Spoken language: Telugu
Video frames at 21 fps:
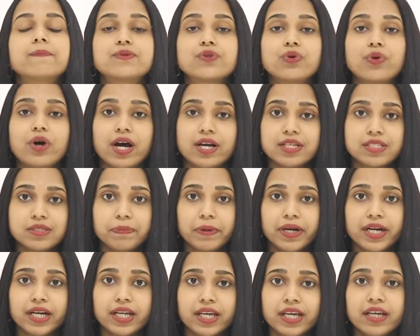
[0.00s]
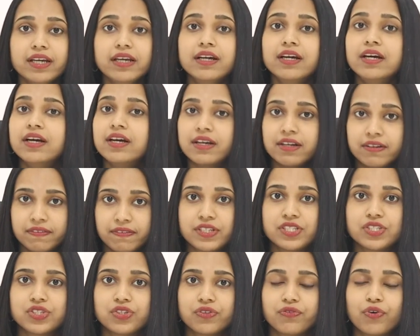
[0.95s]
సో హస్బెండ్కి
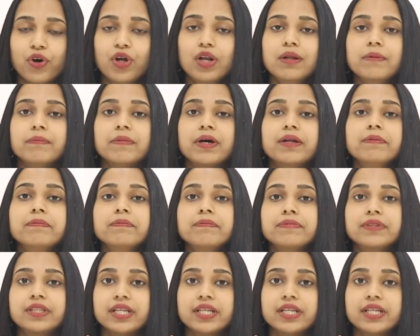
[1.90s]
ఫస్ట్ ఆఫ్ ఆల్ మనం